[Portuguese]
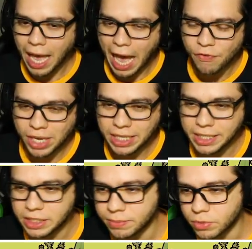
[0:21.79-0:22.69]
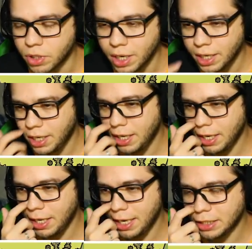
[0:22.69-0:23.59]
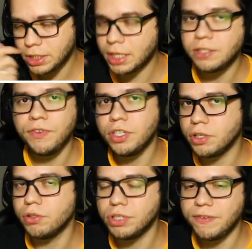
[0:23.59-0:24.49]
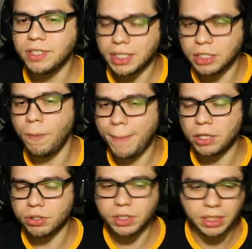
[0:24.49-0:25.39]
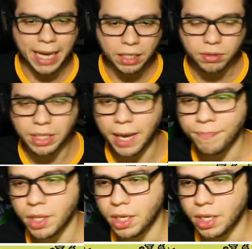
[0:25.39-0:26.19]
Afiadíssimo E esse, esse vídeo inclusive está sendo patrocinado, tá?